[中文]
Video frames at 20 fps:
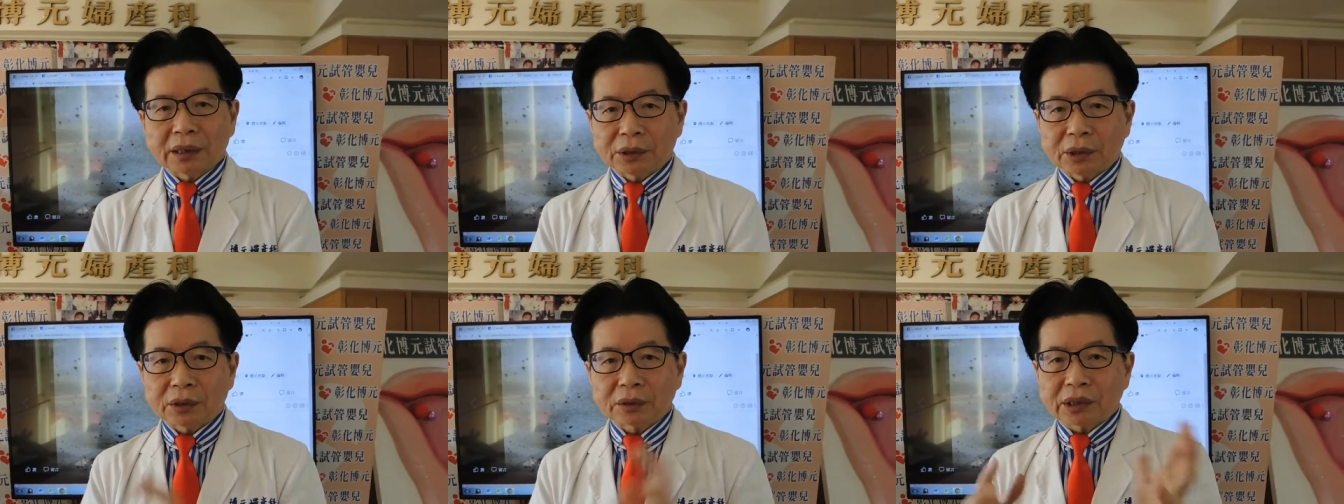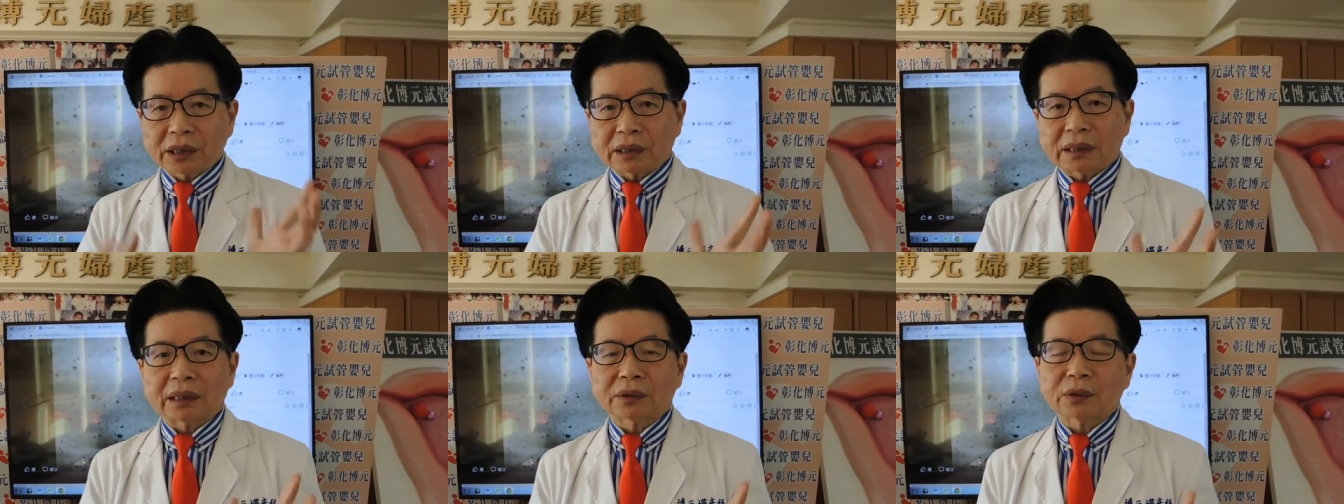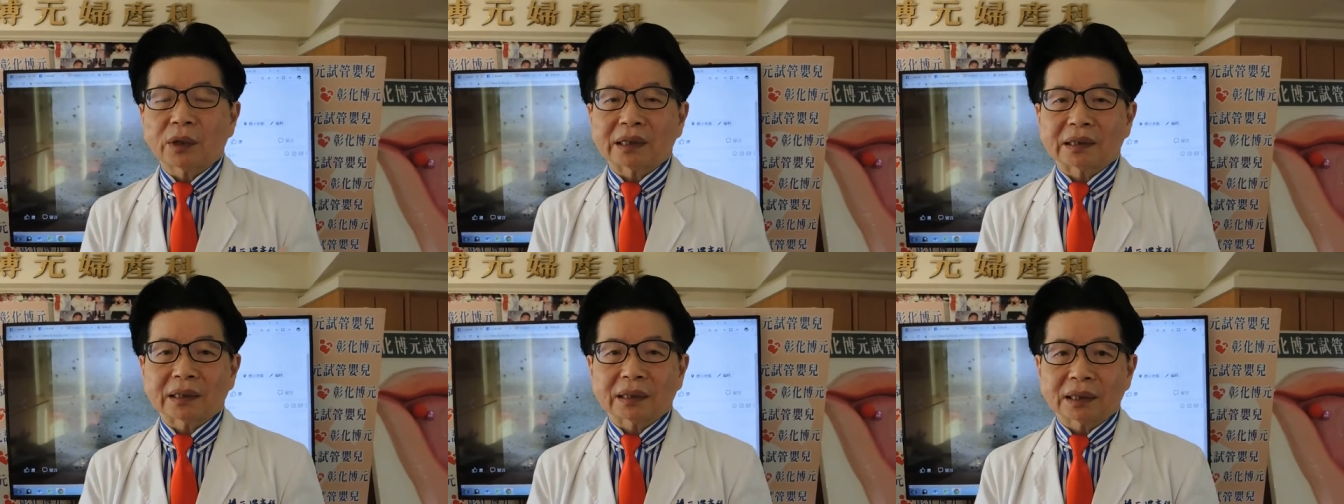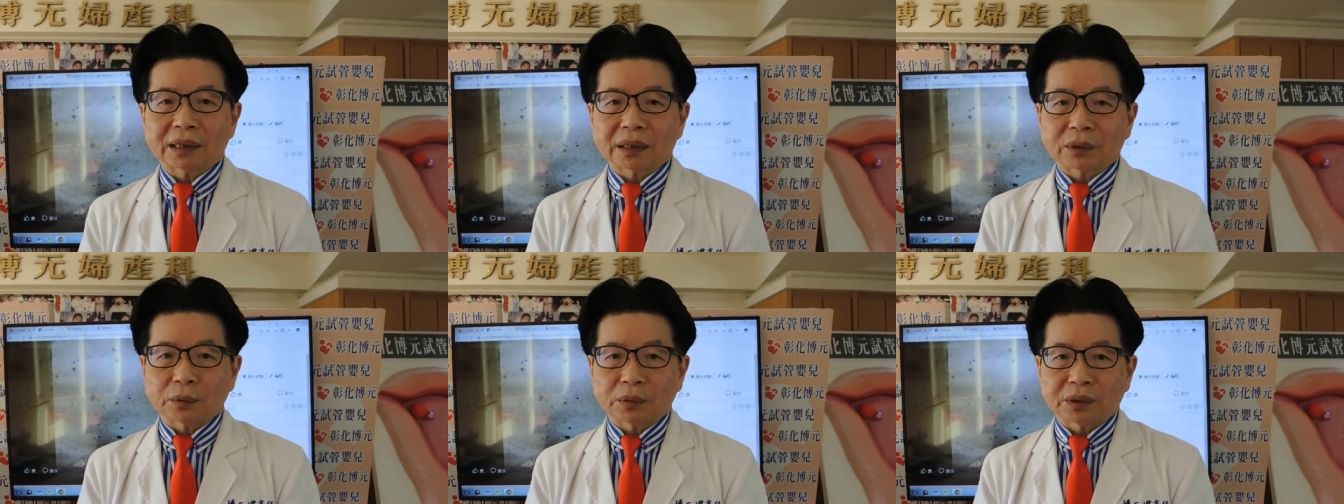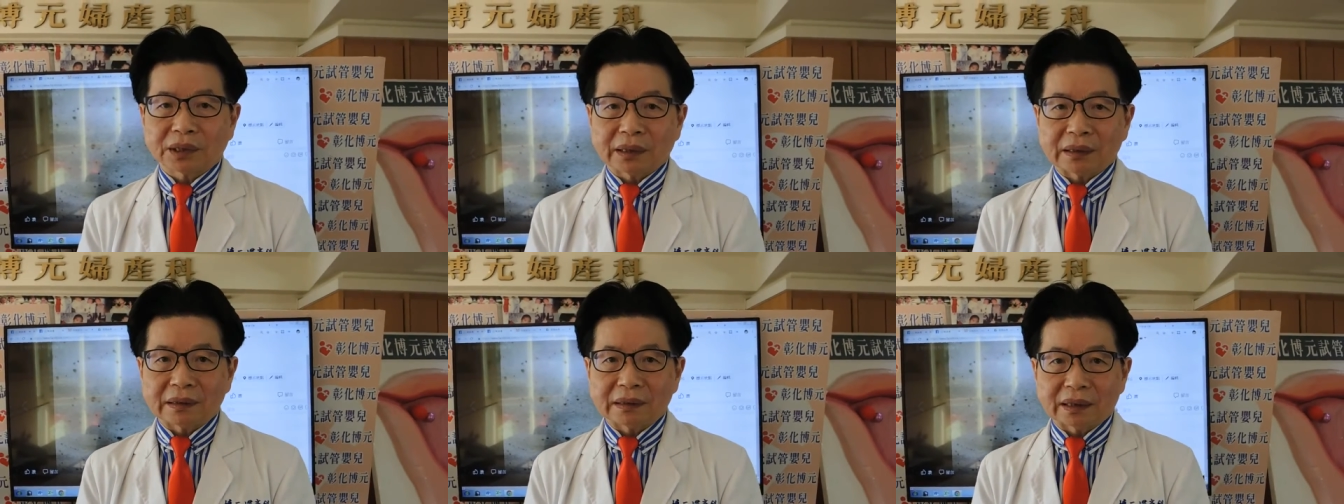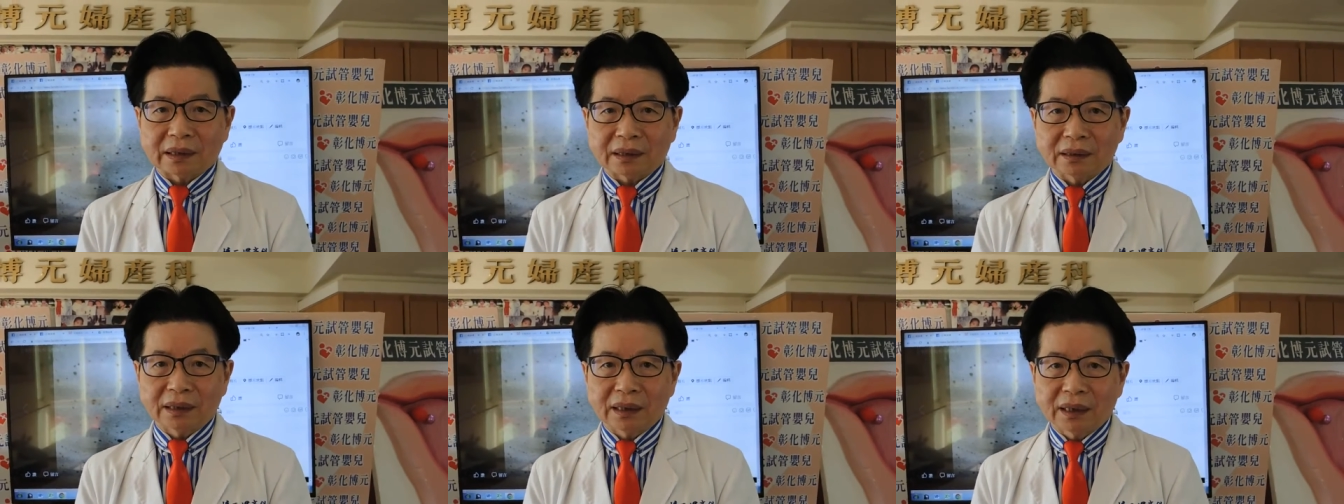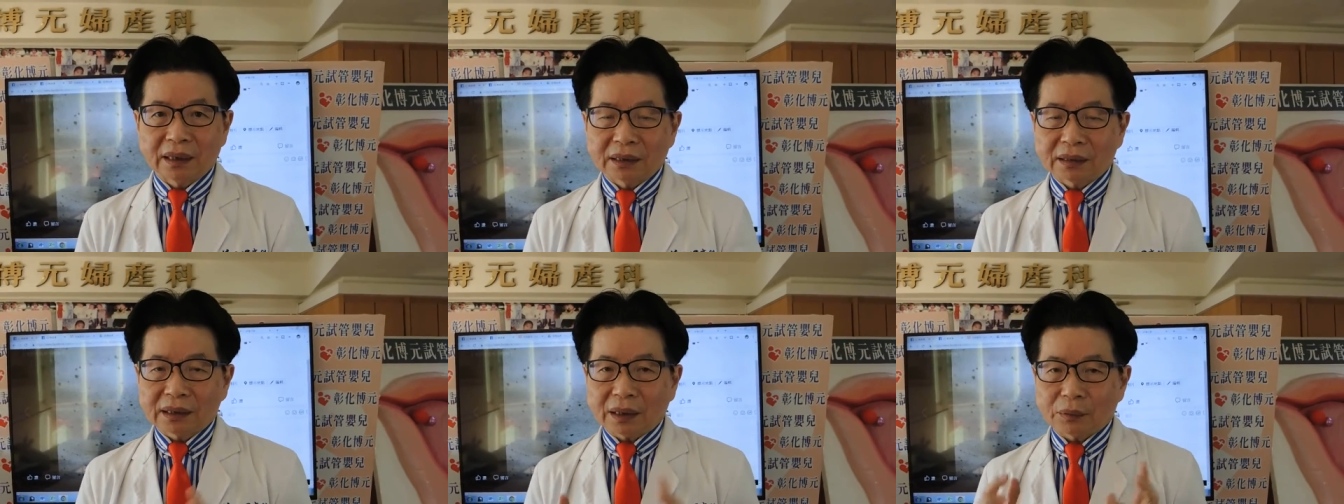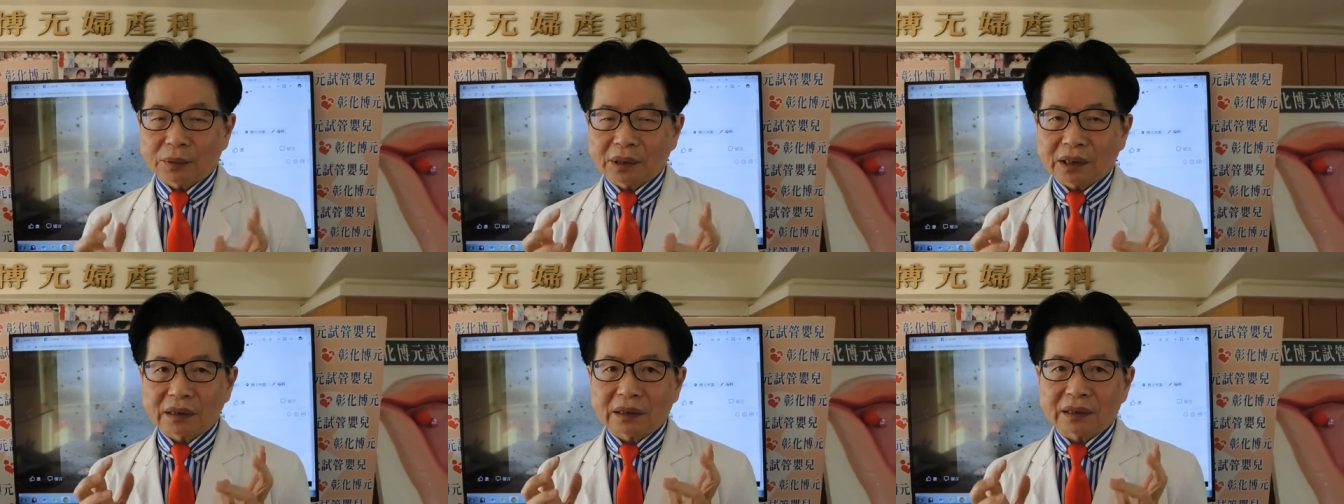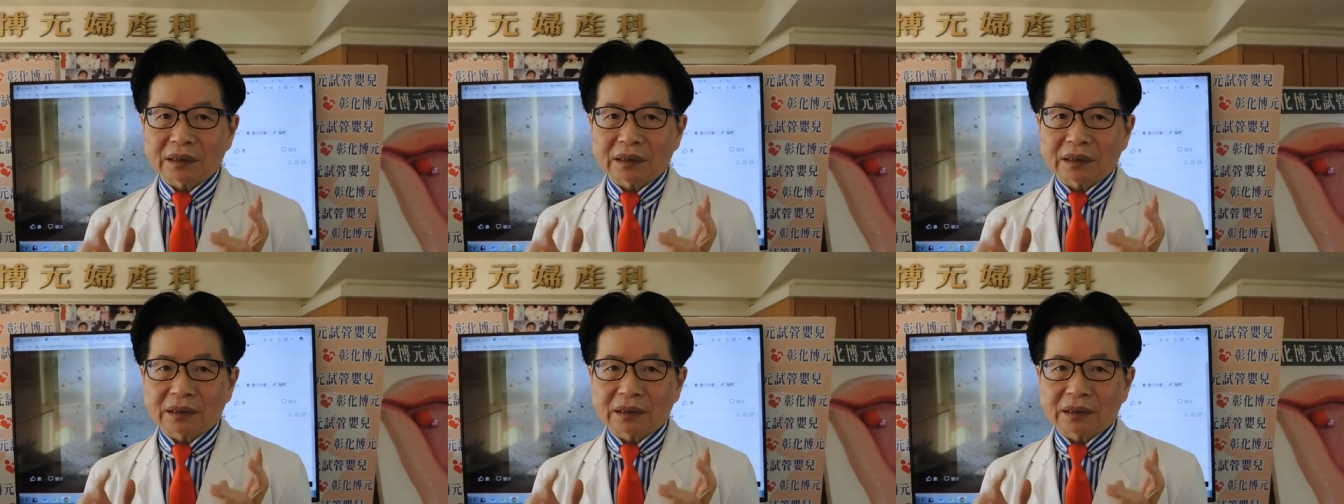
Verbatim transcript: 就检查出来真的是无精症。但无精